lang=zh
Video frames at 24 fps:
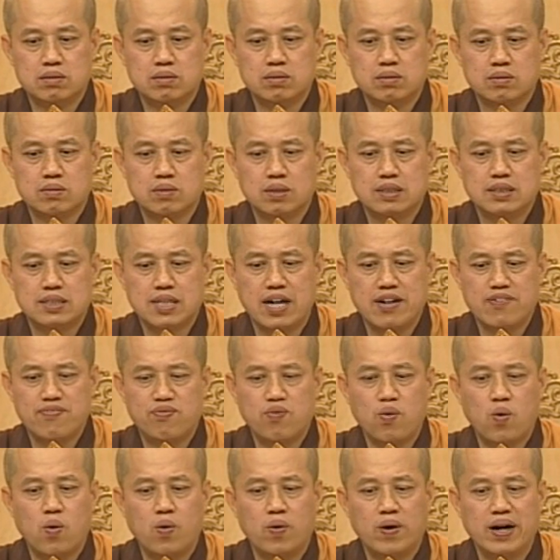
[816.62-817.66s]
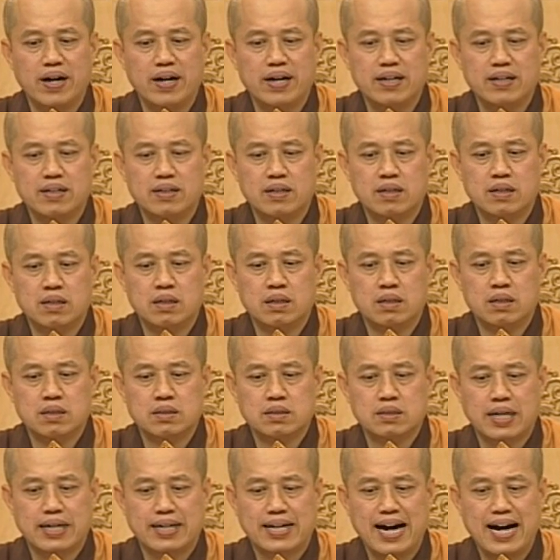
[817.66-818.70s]
所以在佛呢，
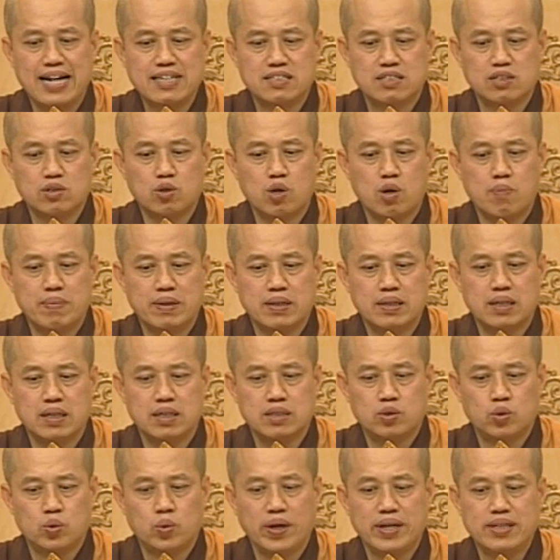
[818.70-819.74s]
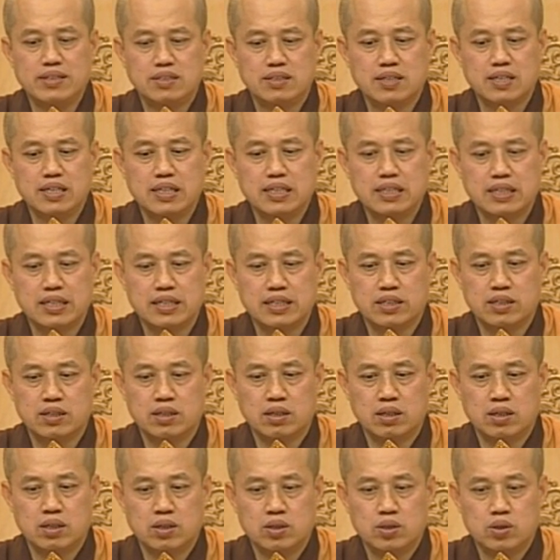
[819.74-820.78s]
在开示我们呢，对这里呢，
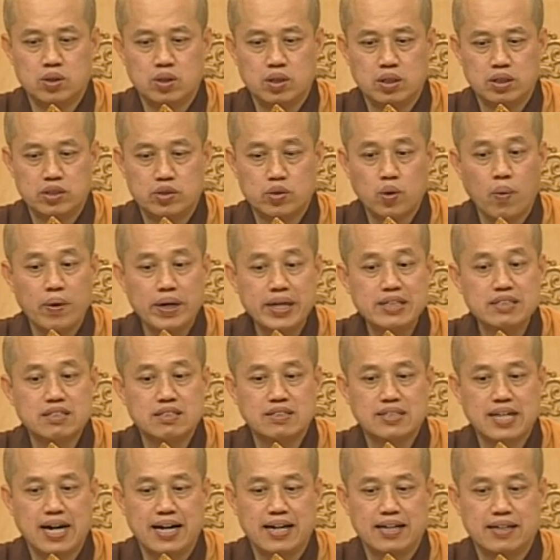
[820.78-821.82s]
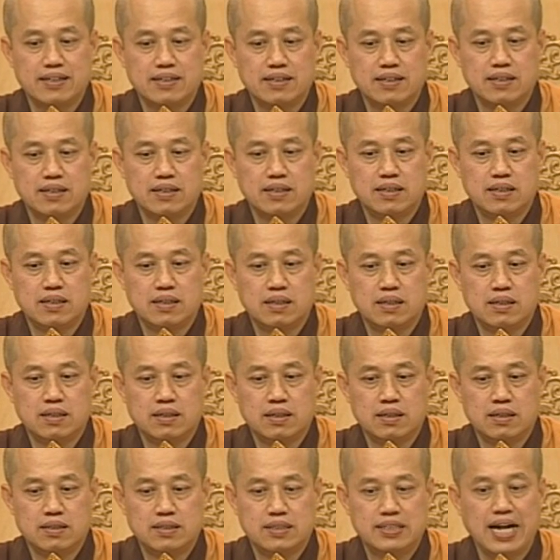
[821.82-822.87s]
都一直在
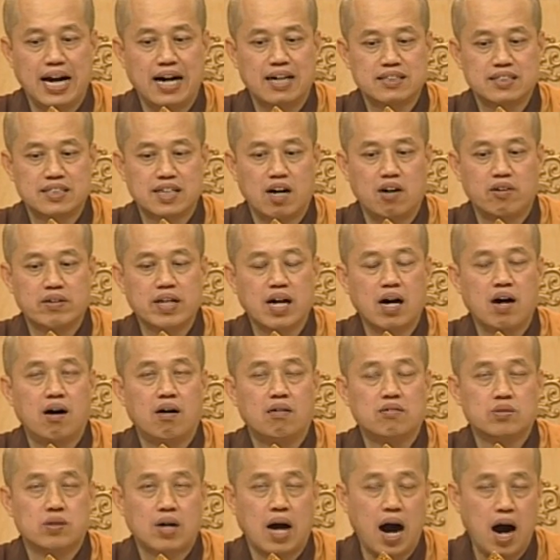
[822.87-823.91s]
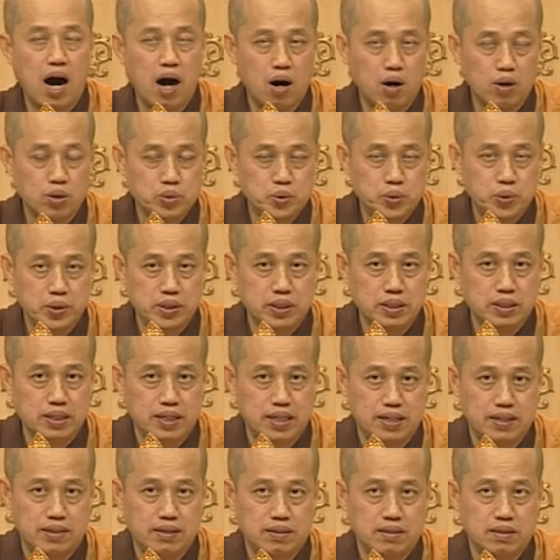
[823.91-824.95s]
强调要好好去
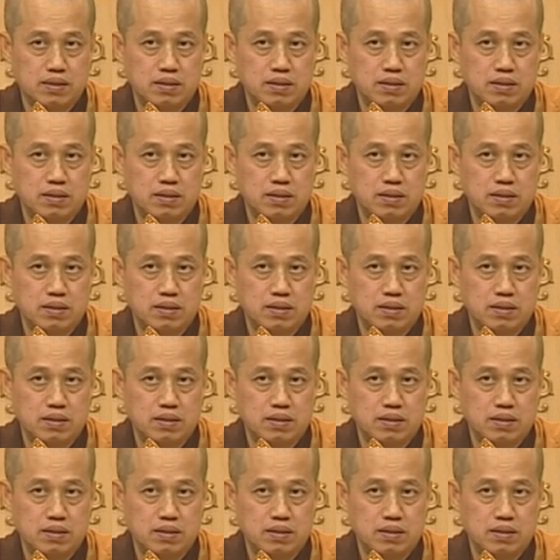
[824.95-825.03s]
呢